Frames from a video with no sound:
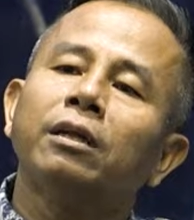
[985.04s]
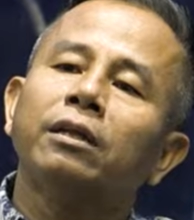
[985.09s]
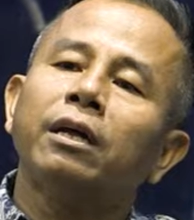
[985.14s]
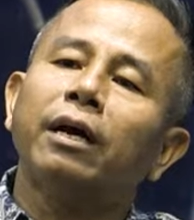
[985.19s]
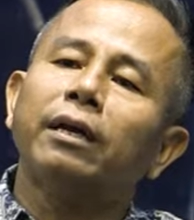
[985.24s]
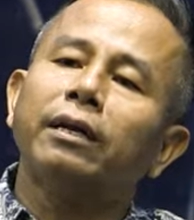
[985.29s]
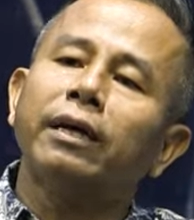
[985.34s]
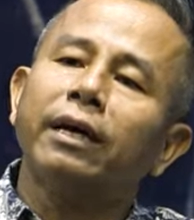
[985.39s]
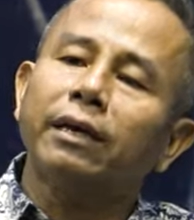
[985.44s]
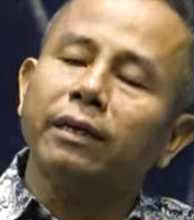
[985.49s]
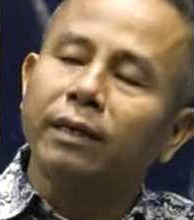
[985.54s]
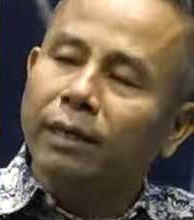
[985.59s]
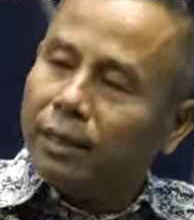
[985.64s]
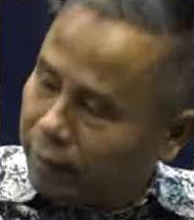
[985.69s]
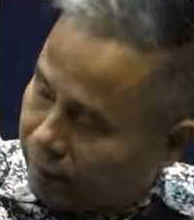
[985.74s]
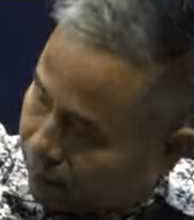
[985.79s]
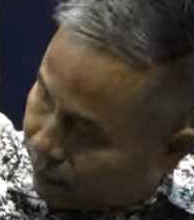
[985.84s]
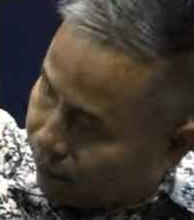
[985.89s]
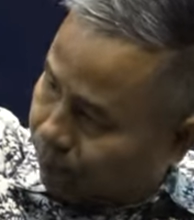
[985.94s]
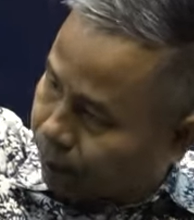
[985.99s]
thà nẹt
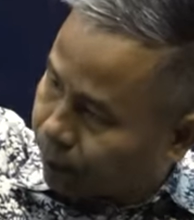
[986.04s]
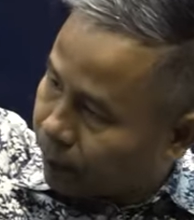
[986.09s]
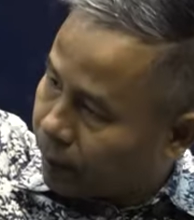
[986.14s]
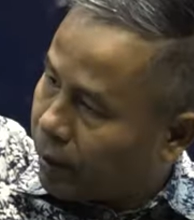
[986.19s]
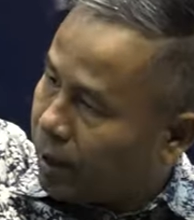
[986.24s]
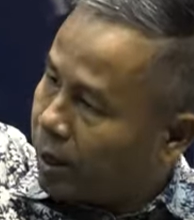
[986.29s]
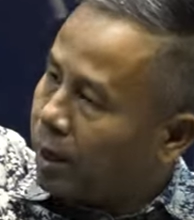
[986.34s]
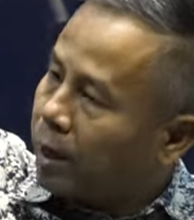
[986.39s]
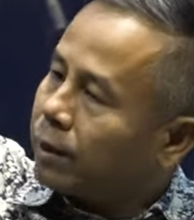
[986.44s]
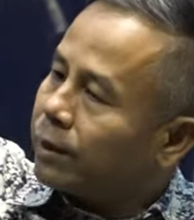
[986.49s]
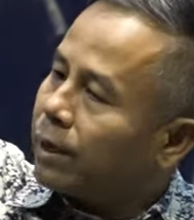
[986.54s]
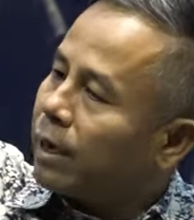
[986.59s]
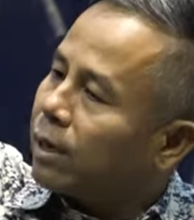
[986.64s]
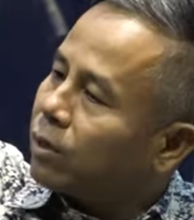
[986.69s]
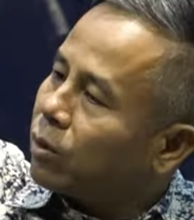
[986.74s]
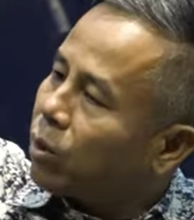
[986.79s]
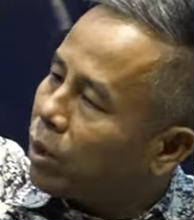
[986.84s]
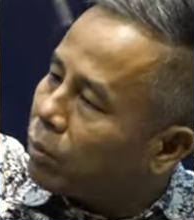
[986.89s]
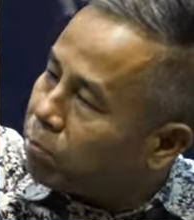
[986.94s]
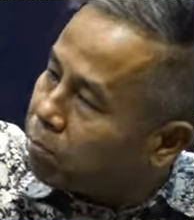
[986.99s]
nâng tại
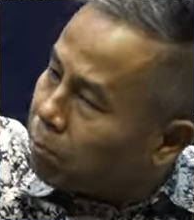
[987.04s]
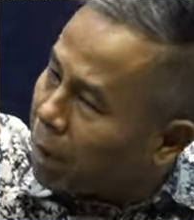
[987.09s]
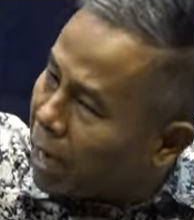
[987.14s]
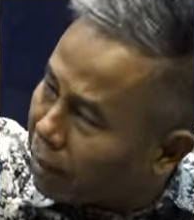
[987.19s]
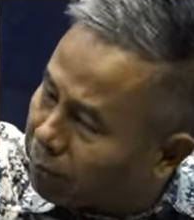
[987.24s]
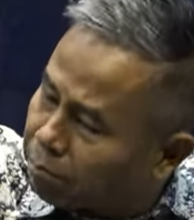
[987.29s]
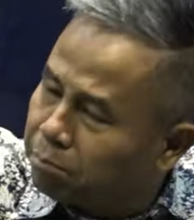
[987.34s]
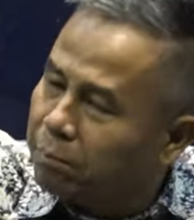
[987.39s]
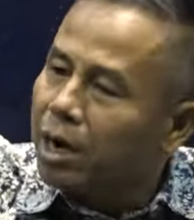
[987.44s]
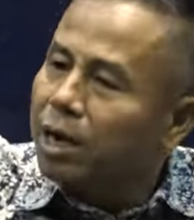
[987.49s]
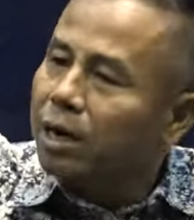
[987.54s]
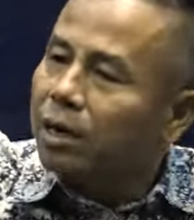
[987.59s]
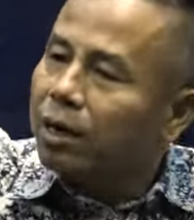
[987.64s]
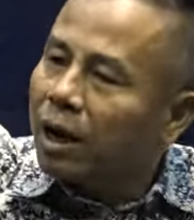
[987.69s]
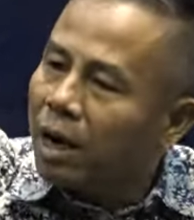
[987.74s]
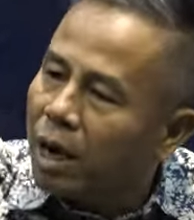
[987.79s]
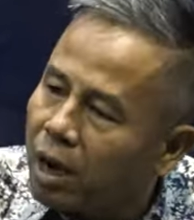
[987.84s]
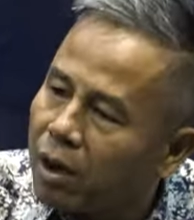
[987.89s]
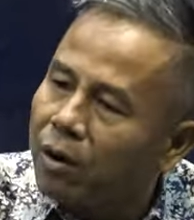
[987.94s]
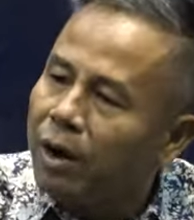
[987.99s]
cột ban mưa
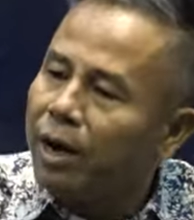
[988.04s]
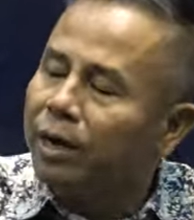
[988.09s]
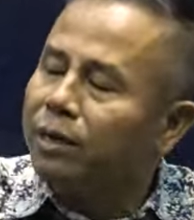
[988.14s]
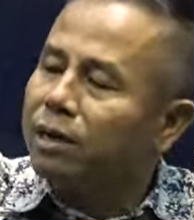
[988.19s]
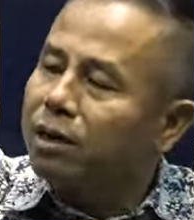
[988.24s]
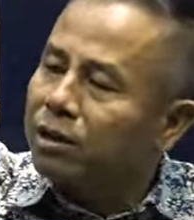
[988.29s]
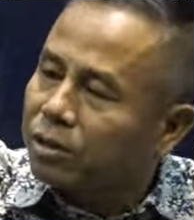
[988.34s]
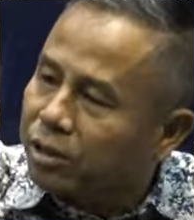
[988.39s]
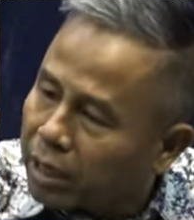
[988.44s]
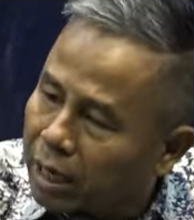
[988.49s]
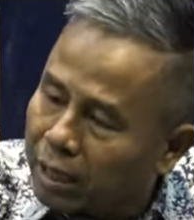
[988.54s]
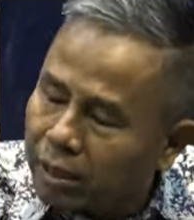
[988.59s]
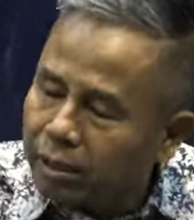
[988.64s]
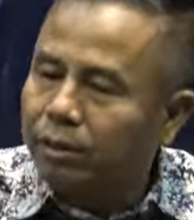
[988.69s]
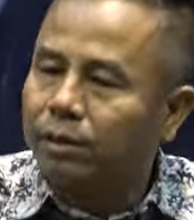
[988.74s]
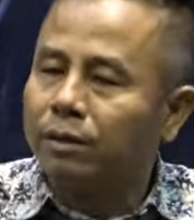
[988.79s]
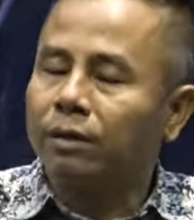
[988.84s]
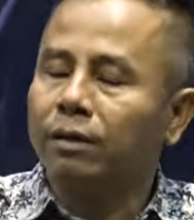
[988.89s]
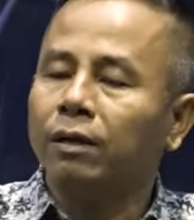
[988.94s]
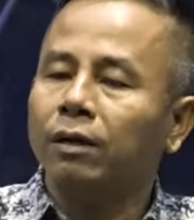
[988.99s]
khó hay nâng
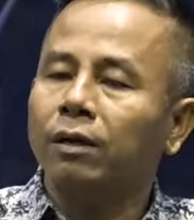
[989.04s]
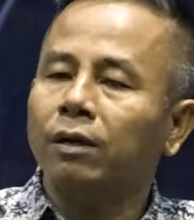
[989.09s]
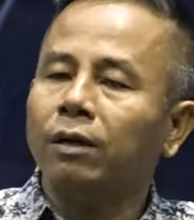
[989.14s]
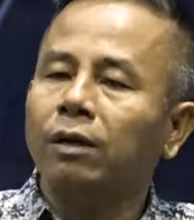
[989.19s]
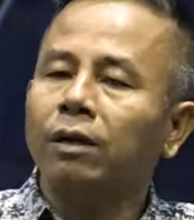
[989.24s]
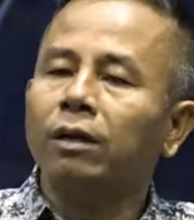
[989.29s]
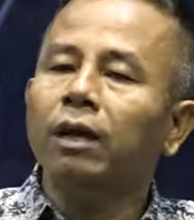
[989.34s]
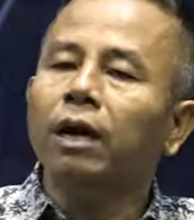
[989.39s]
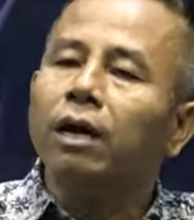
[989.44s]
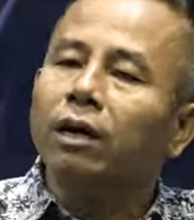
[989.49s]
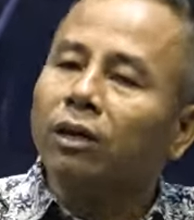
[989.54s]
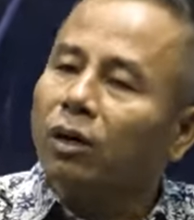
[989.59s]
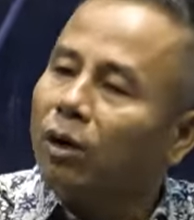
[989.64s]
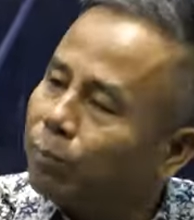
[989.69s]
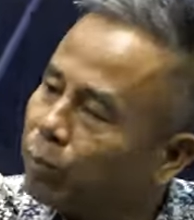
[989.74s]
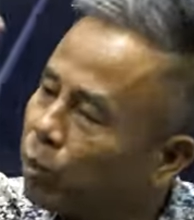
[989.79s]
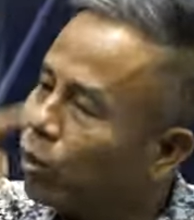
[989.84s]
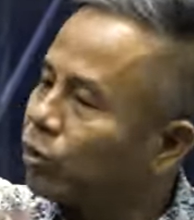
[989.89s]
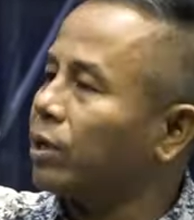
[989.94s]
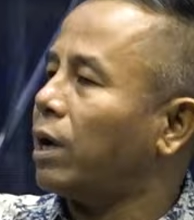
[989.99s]
trời lưa
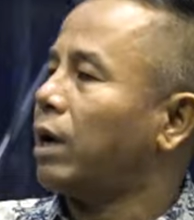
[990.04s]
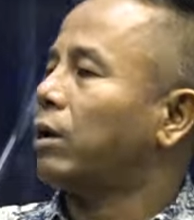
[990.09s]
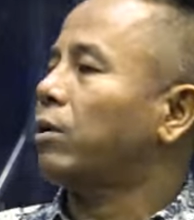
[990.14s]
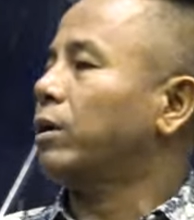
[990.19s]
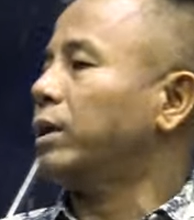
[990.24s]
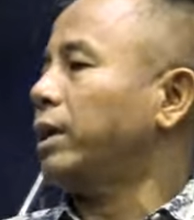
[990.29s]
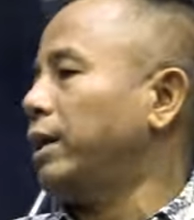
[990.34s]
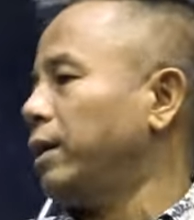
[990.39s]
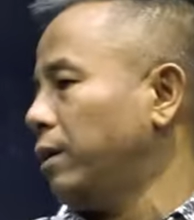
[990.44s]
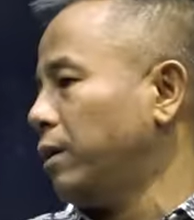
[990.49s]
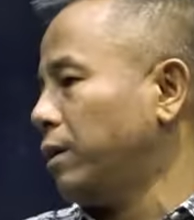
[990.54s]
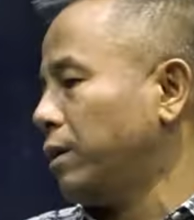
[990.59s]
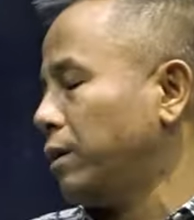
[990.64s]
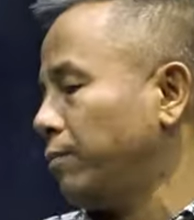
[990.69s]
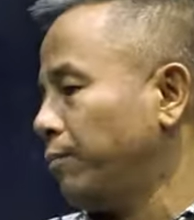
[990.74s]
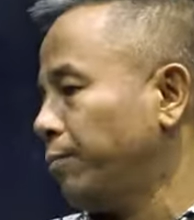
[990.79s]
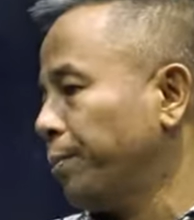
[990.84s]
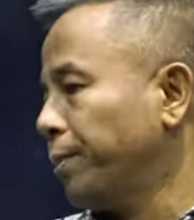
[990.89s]
cơm cua xa cột đại on